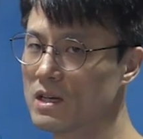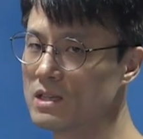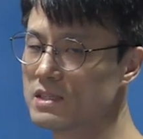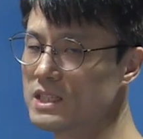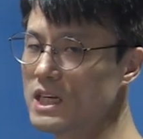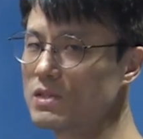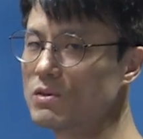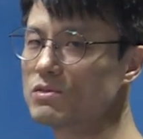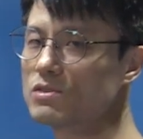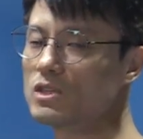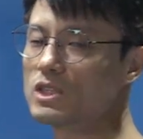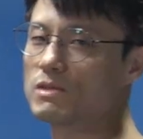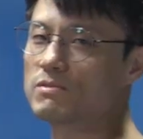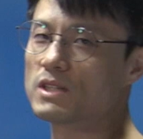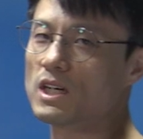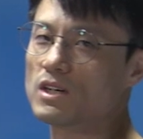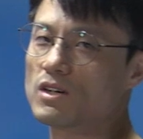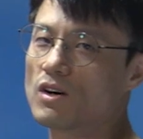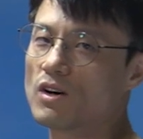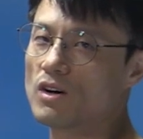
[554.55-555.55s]
최종적
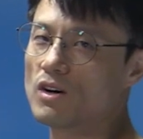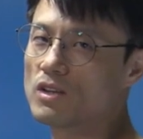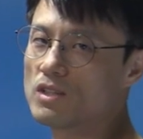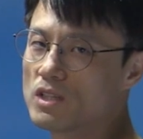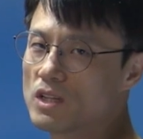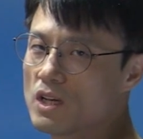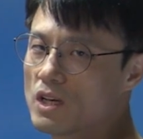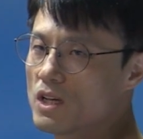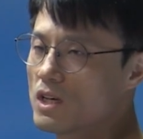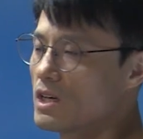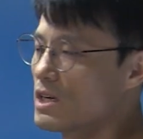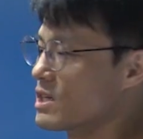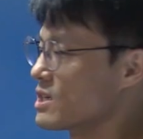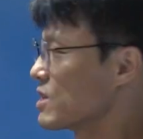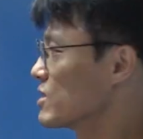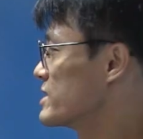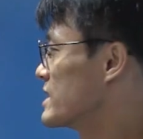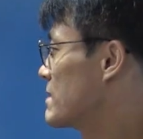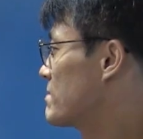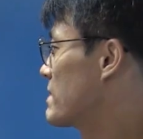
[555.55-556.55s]
심사권
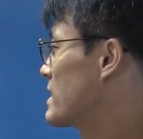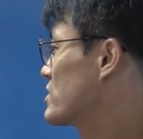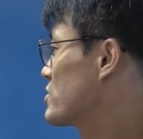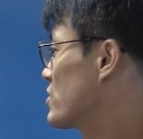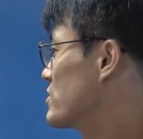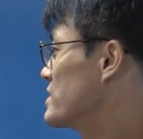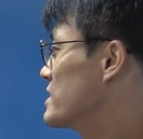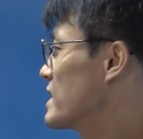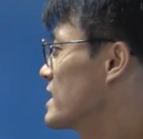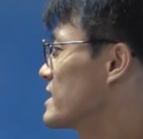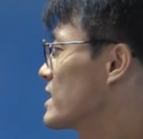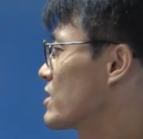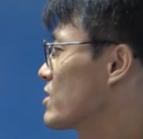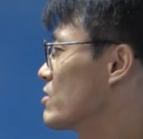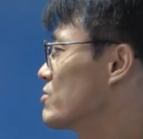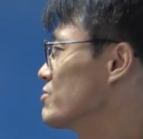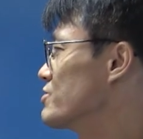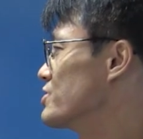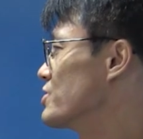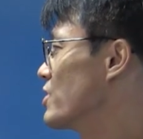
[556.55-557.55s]
이건 재판의 전제가 된
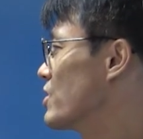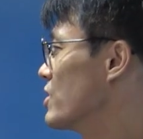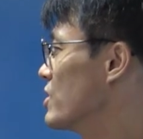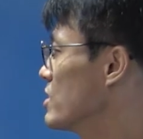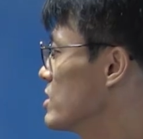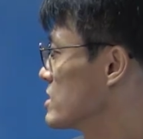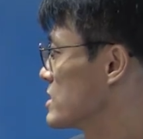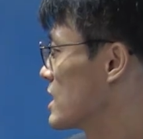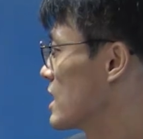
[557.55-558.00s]
경우죠.